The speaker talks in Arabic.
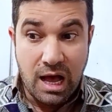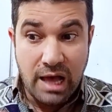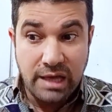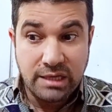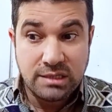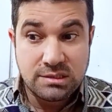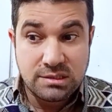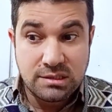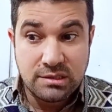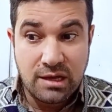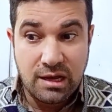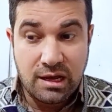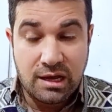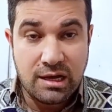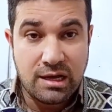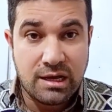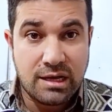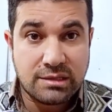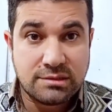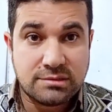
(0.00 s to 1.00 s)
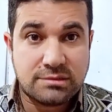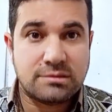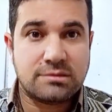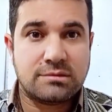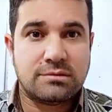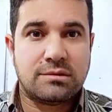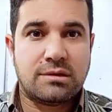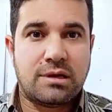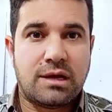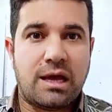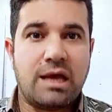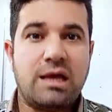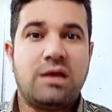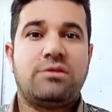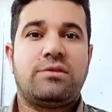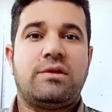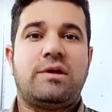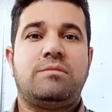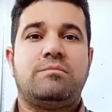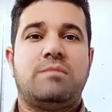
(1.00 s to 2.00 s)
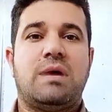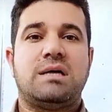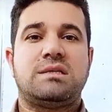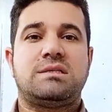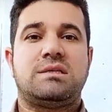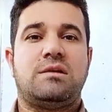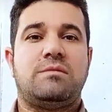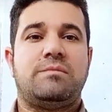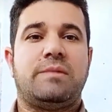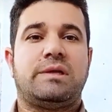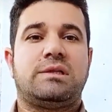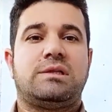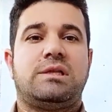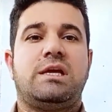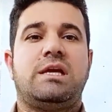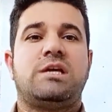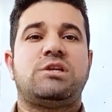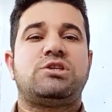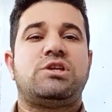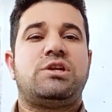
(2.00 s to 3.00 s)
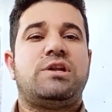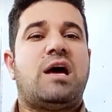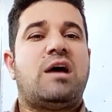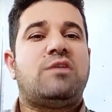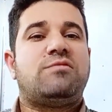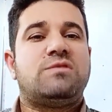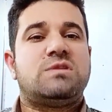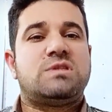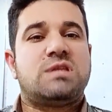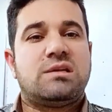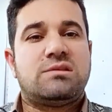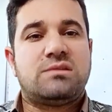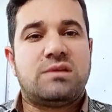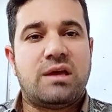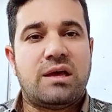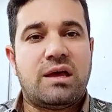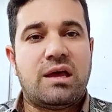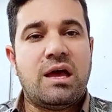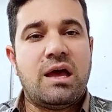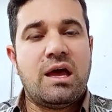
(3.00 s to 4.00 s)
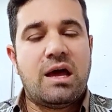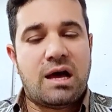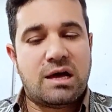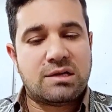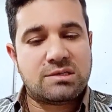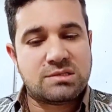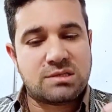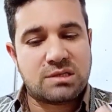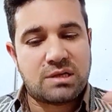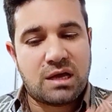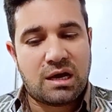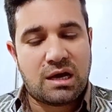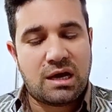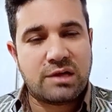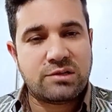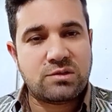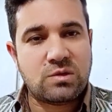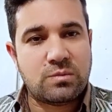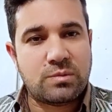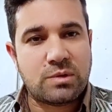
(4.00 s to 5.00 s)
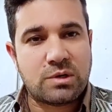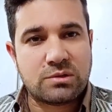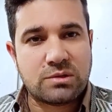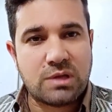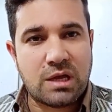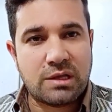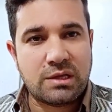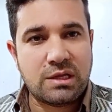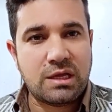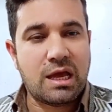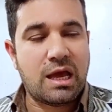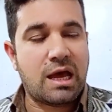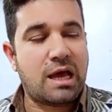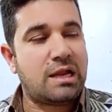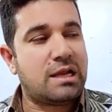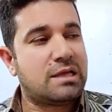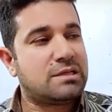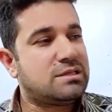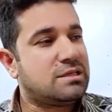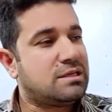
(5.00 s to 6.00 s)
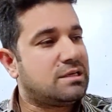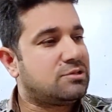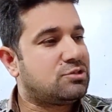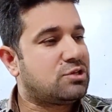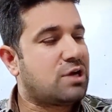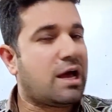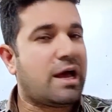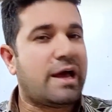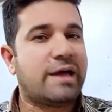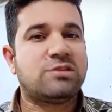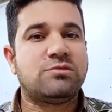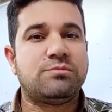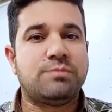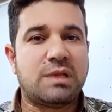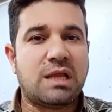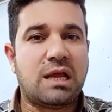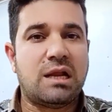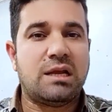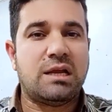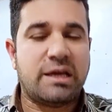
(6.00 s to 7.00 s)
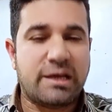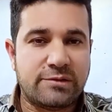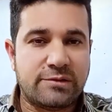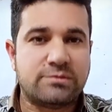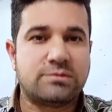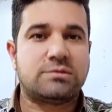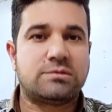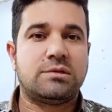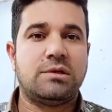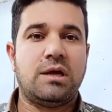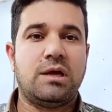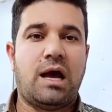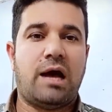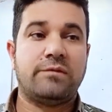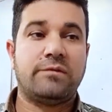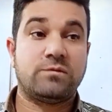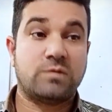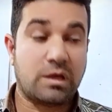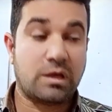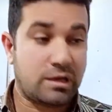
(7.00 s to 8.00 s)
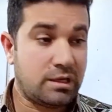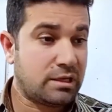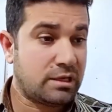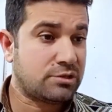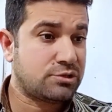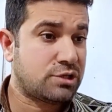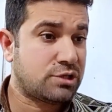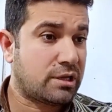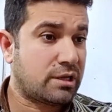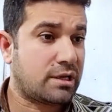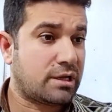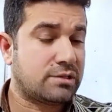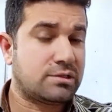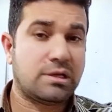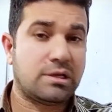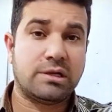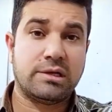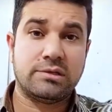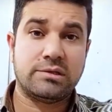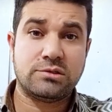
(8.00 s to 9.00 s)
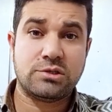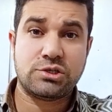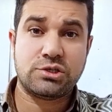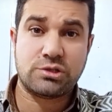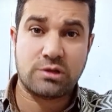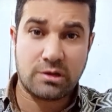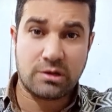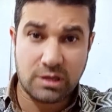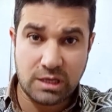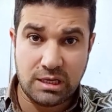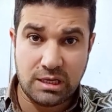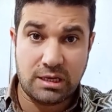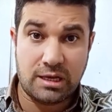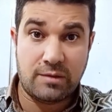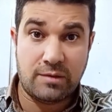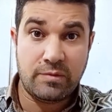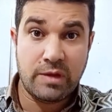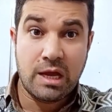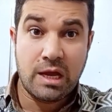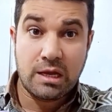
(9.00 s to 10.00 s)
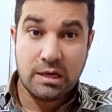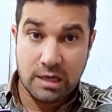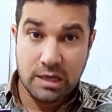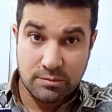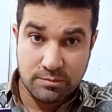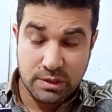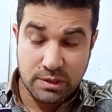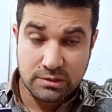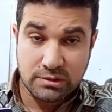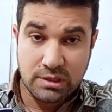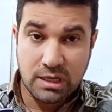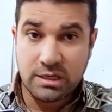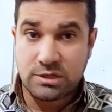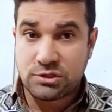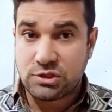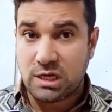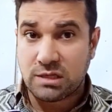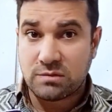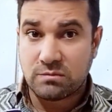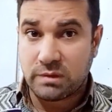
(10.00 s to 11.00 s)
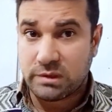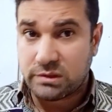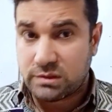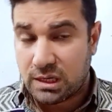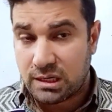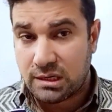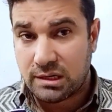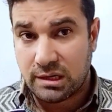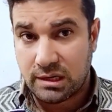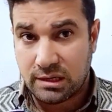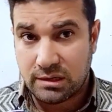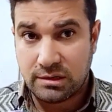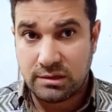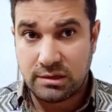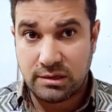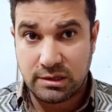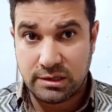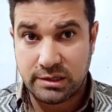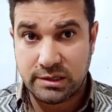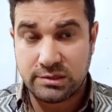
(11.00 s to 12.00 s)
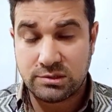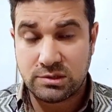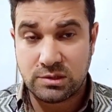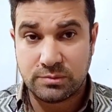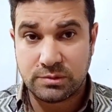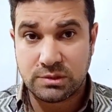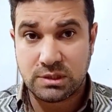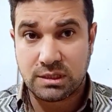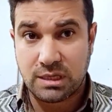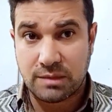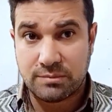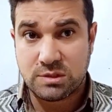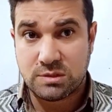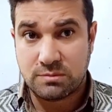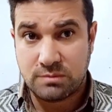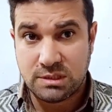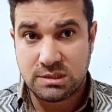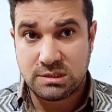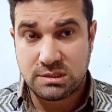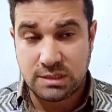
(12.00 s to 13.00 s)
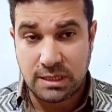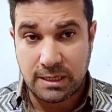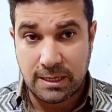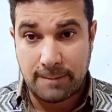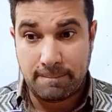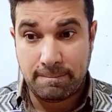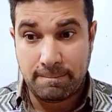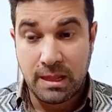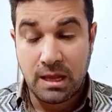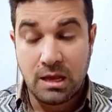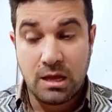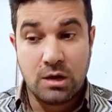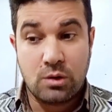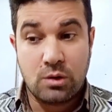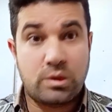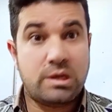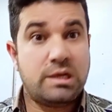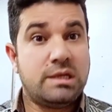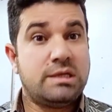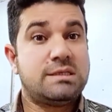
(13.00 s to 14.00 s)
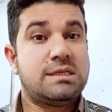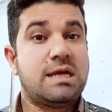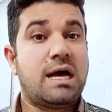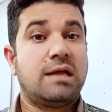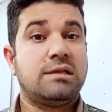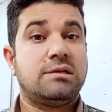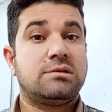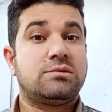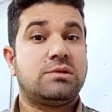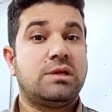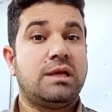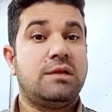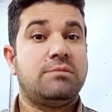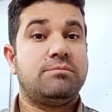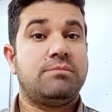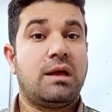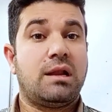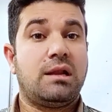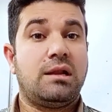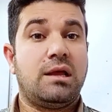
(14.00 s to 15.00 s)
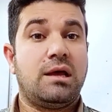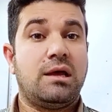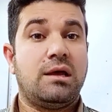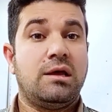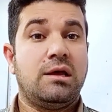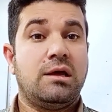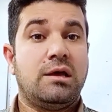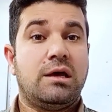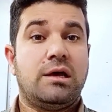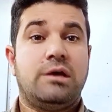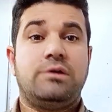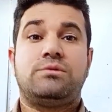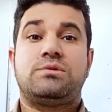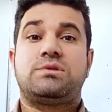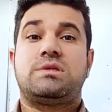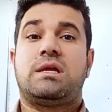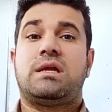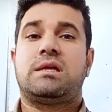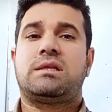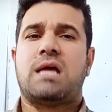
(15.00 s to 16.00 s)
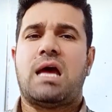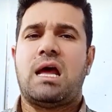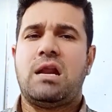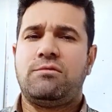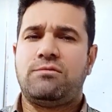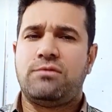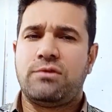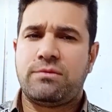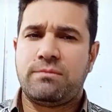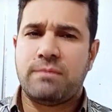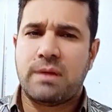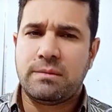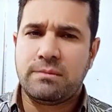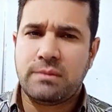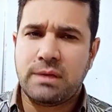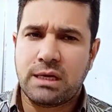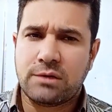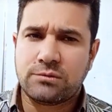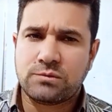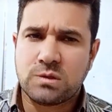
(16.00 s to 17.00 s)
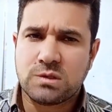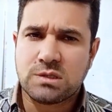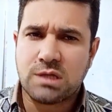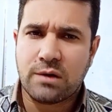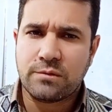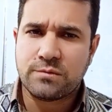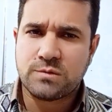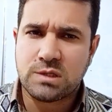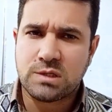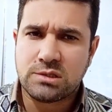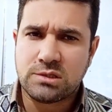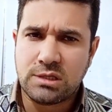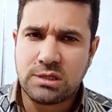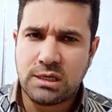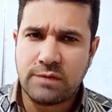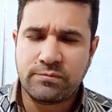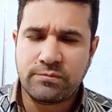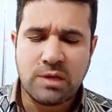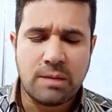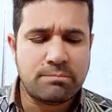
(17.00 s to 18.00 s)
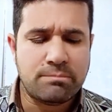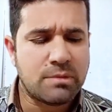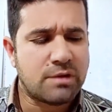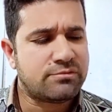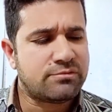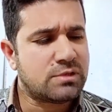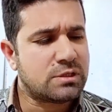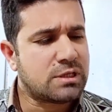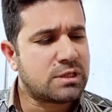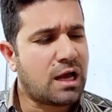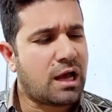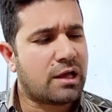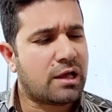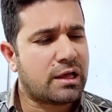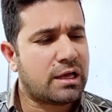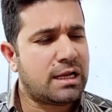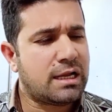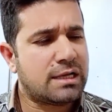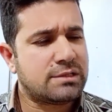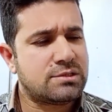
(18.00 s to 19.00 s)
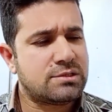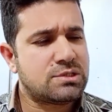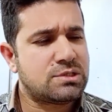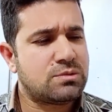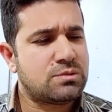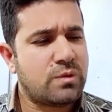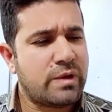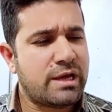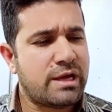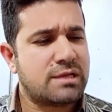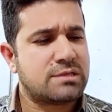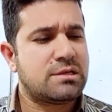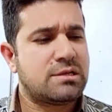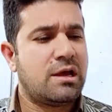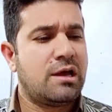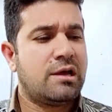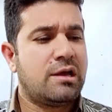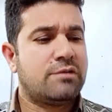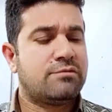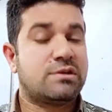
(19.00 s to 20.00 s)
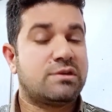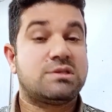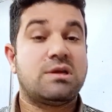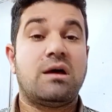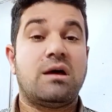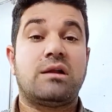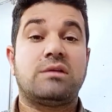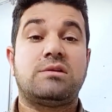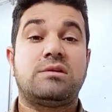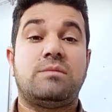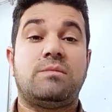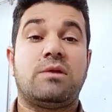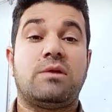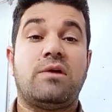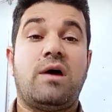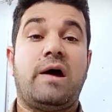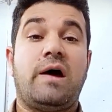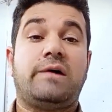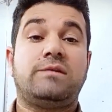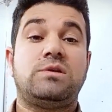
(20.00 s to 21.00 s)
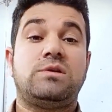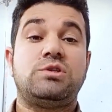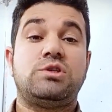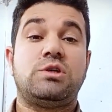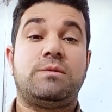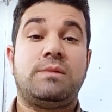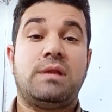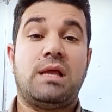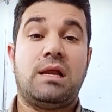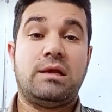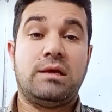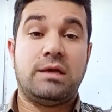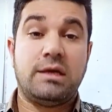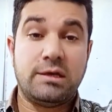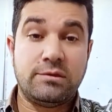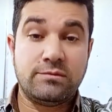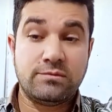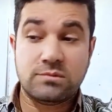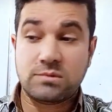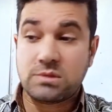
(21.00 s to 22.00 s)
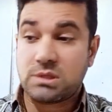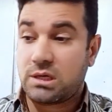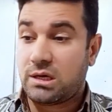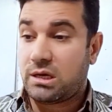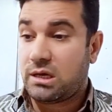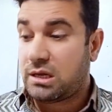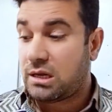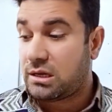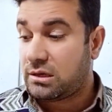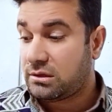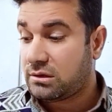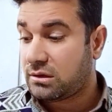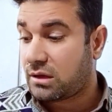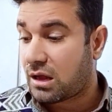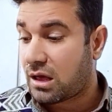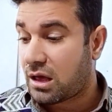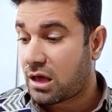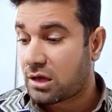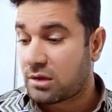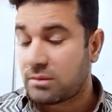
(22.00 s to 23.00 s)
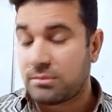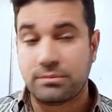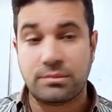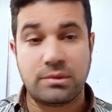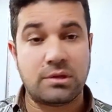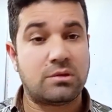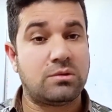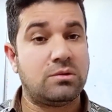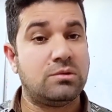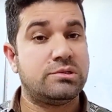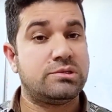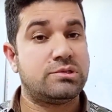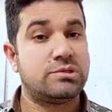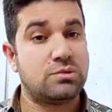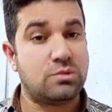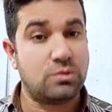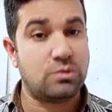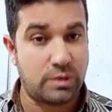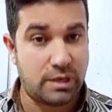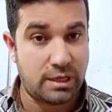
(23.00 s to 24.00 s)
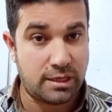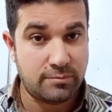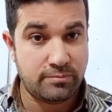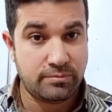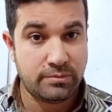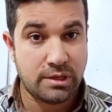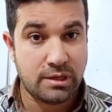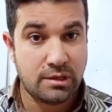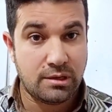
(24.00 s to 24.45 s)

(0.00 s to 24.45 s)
هاي الصناعات ايضا ما سلمت ليش نافستها الصناعات البريطانيه التي جاءت من الهند عن طريق شركة الهند الشرقية لأن بريطانيا كانت محتلة الهند لمدة 500 سنة واللي زاد الطين بلة أنه سنة 1869 تم افتتاح قناة السويس فصارت البضائع تجي من الهند إلى العراق بكل سهولة